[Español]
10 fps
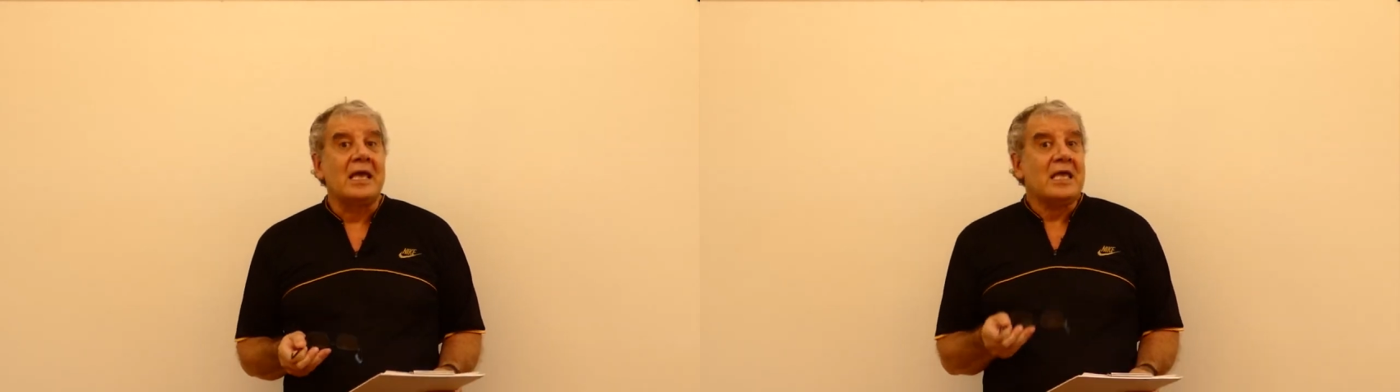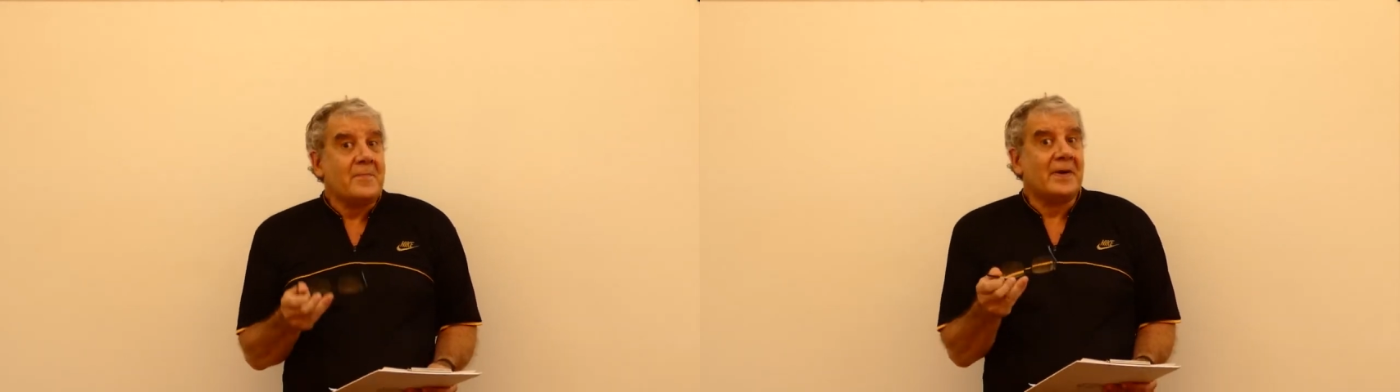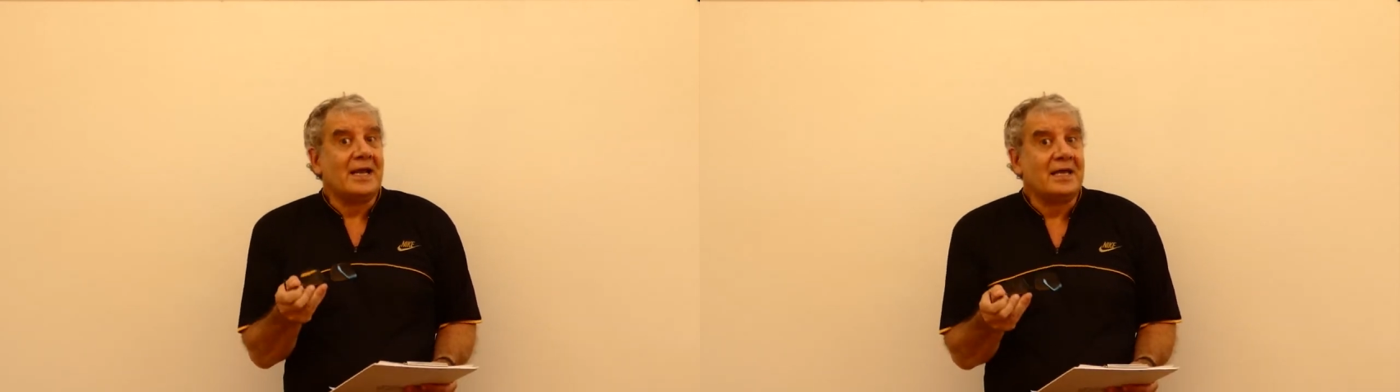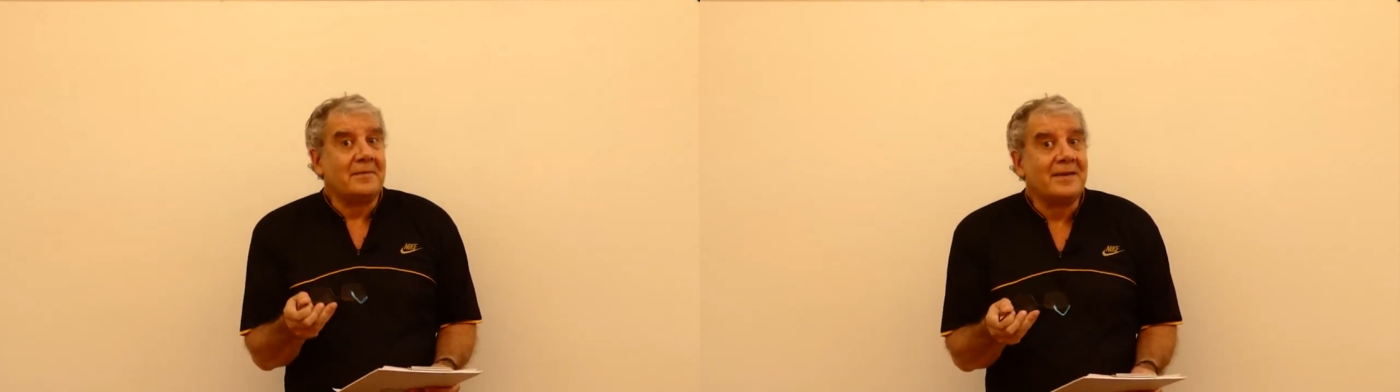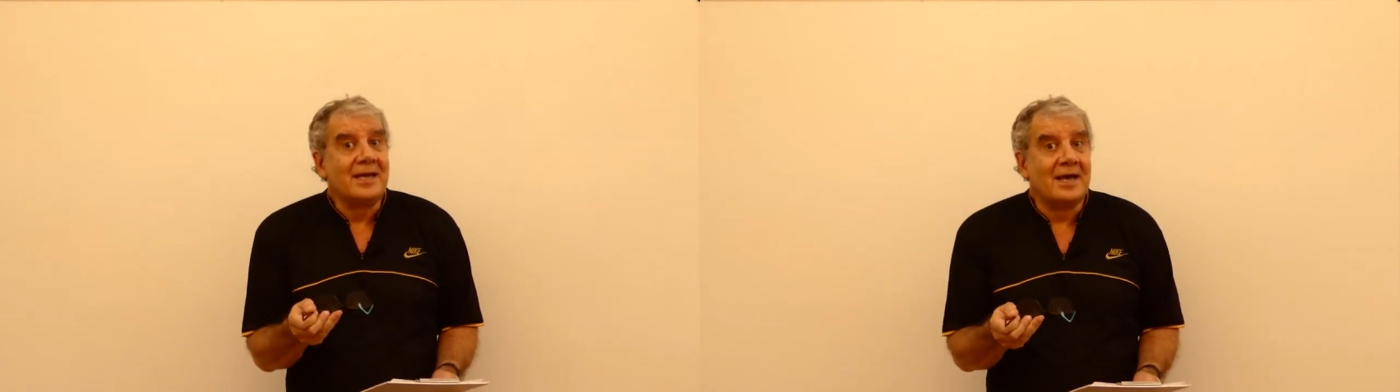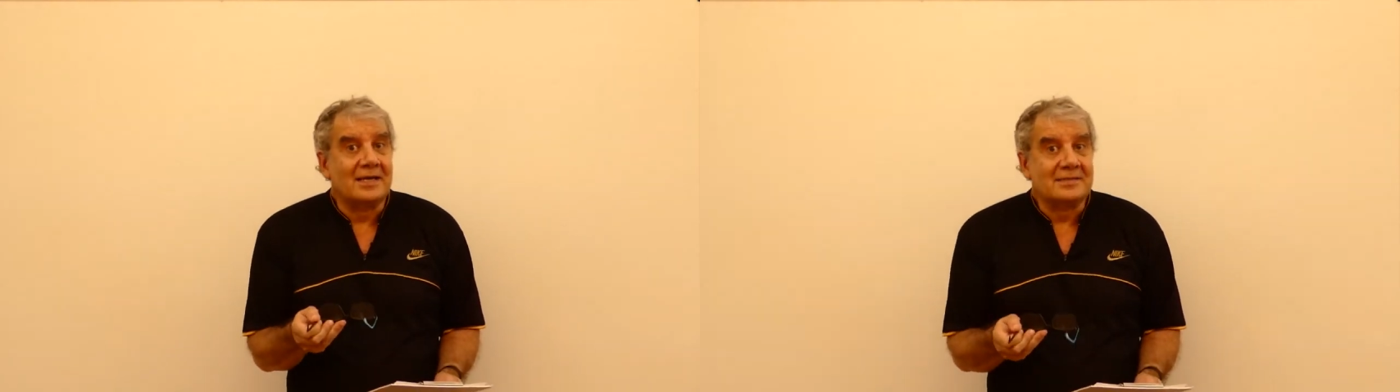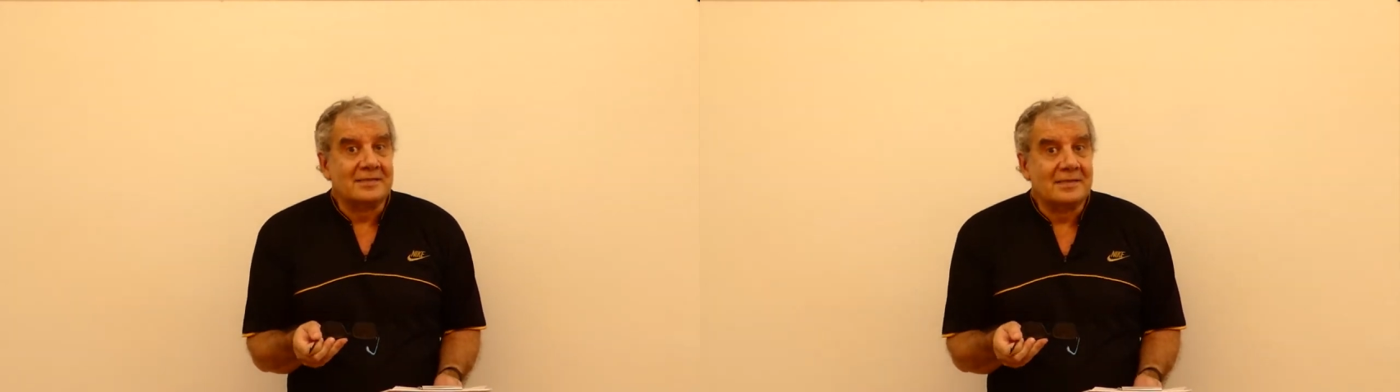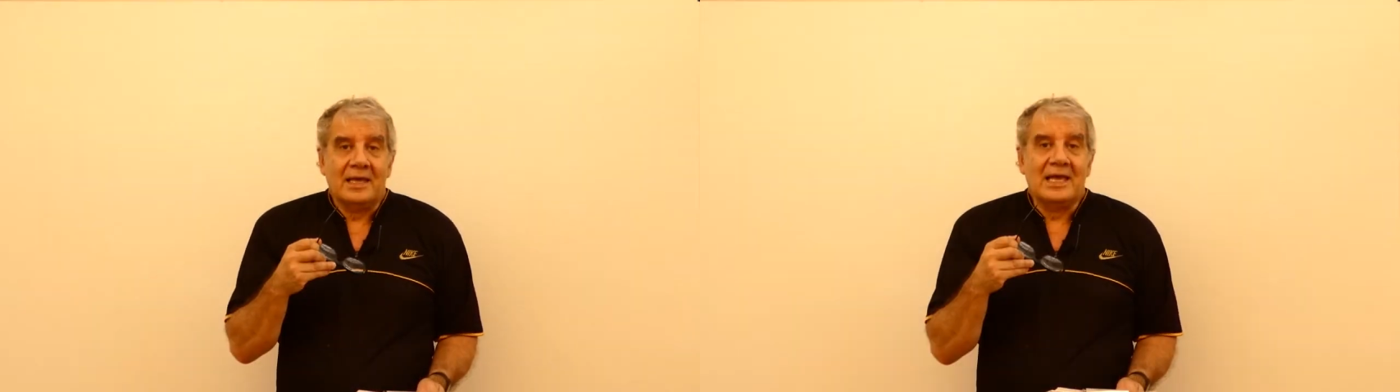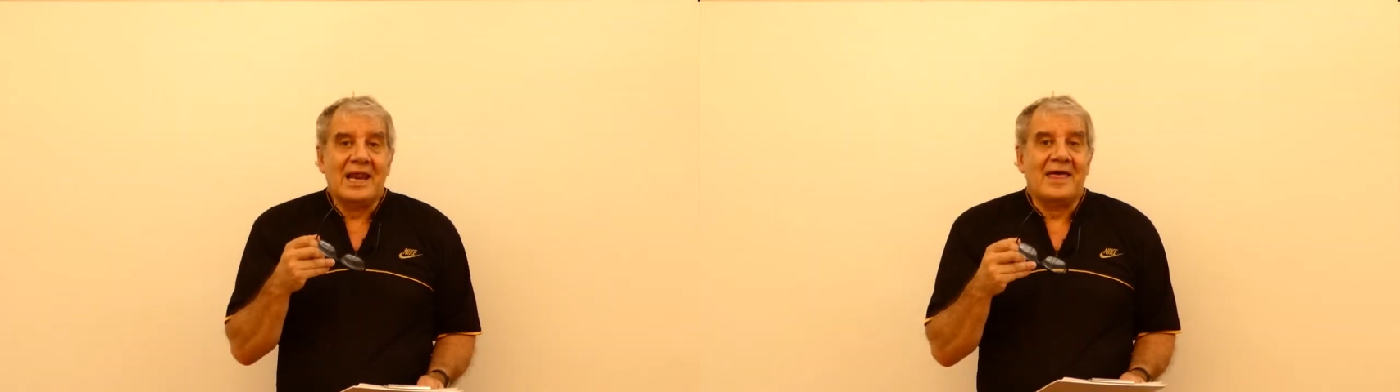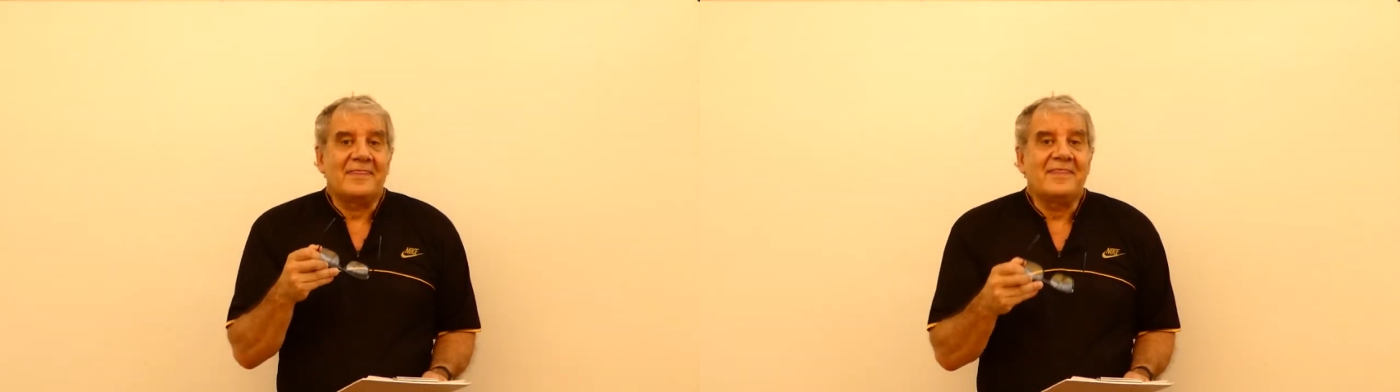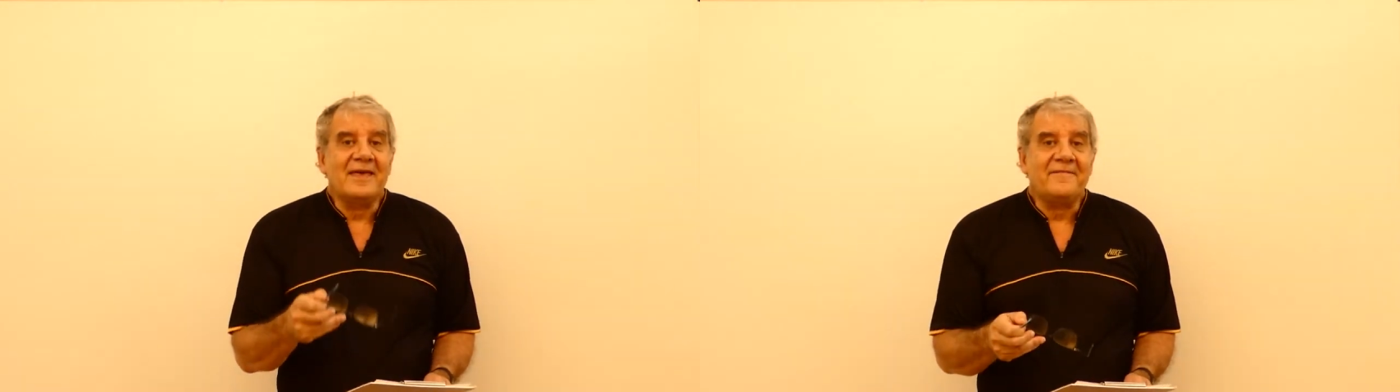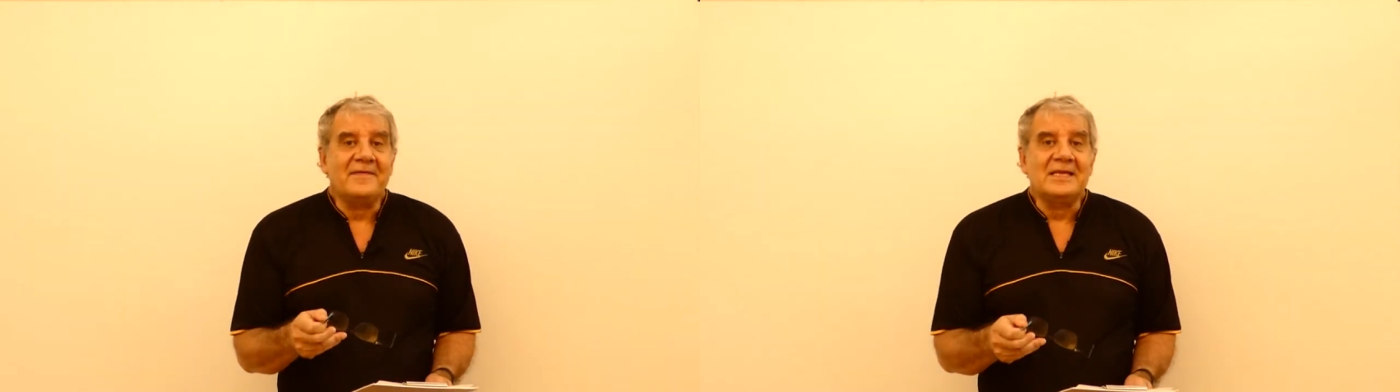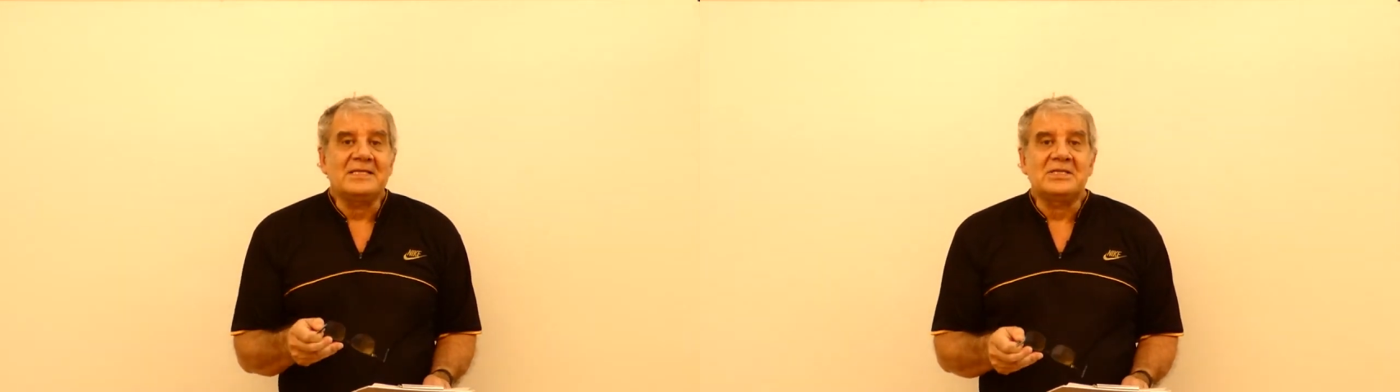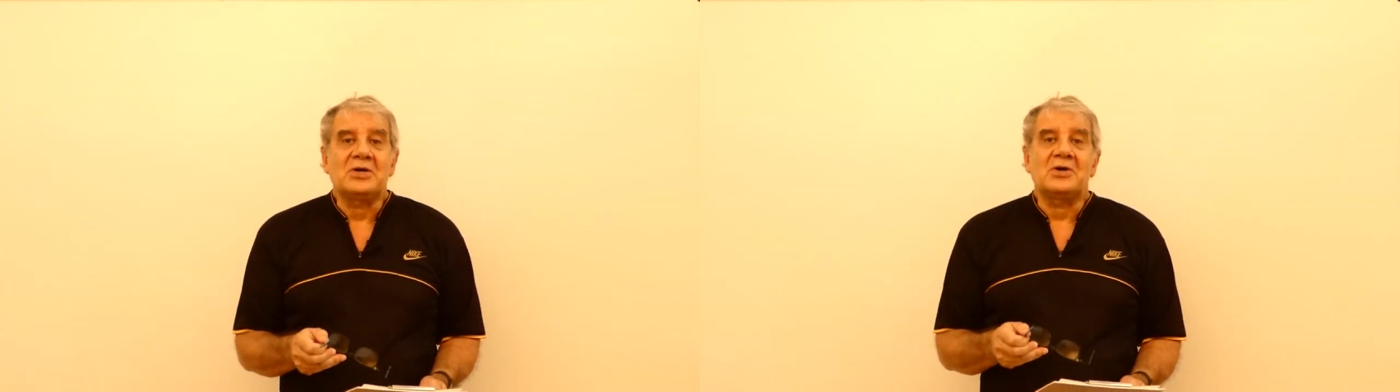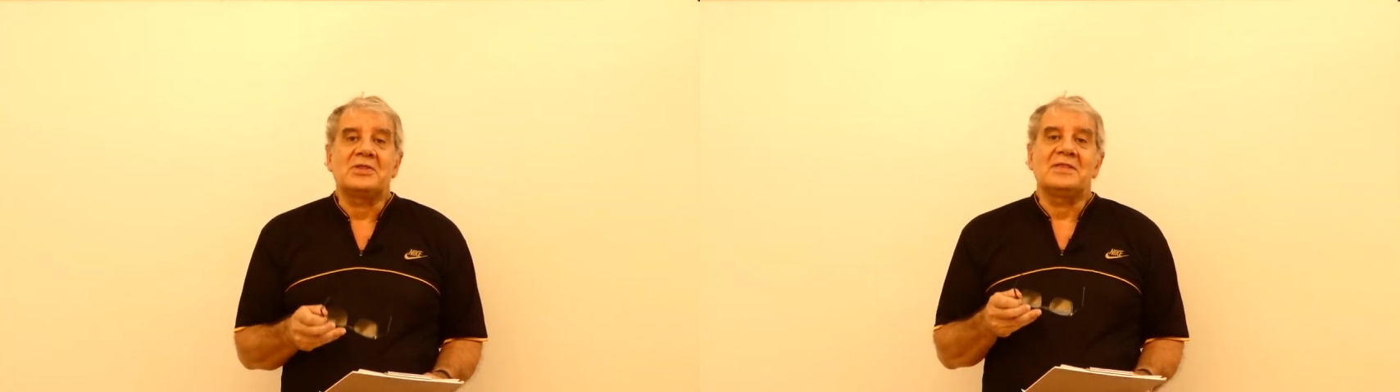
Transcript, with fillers: y para que veas que la definición